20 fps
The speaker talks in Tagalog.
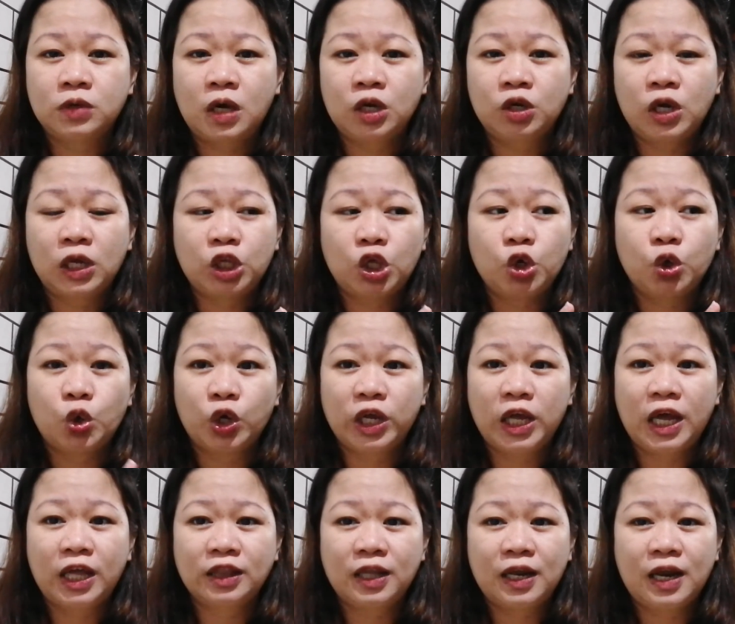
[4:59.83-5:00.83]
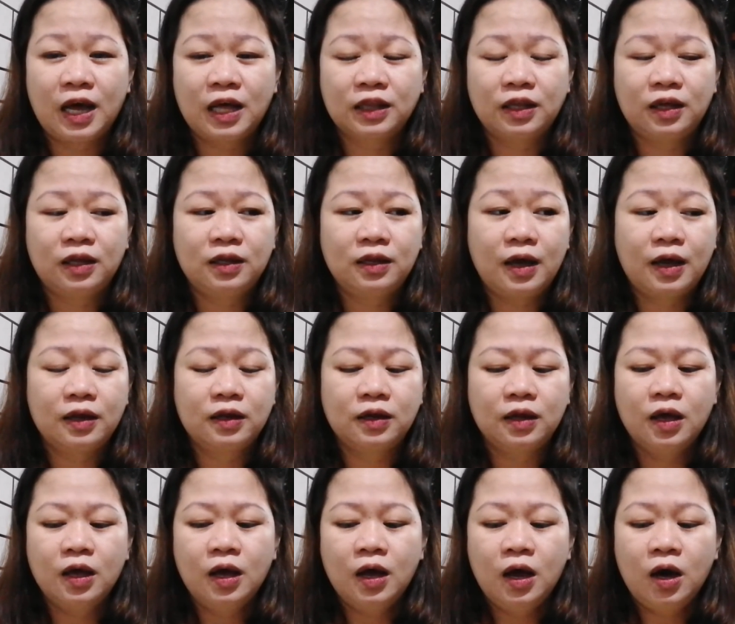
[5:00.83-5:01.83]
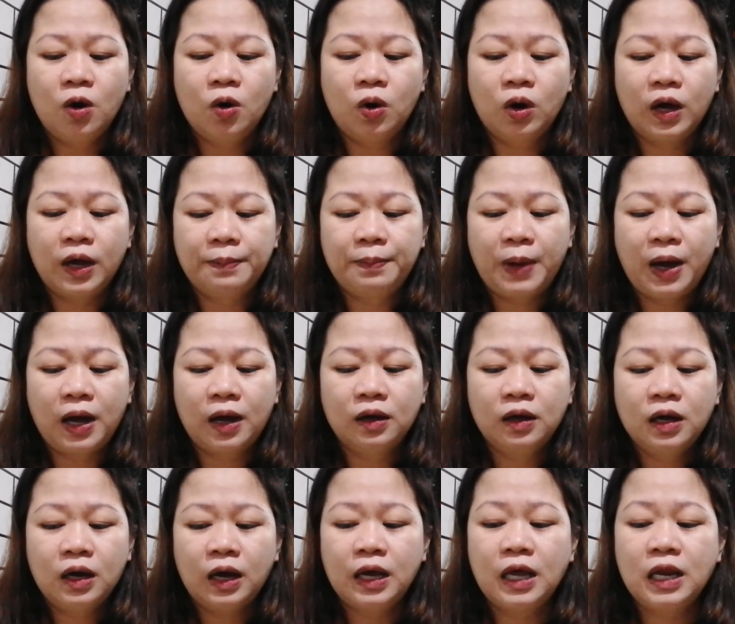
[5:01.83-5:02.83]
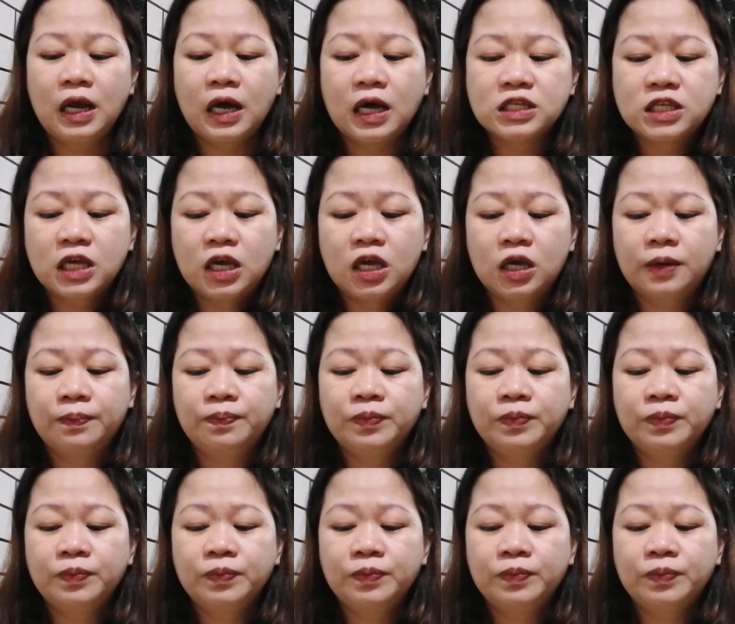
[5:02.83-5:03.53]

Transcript: ano natin, kuryente natin. Yan. Okay pa. Kaya lang kasi,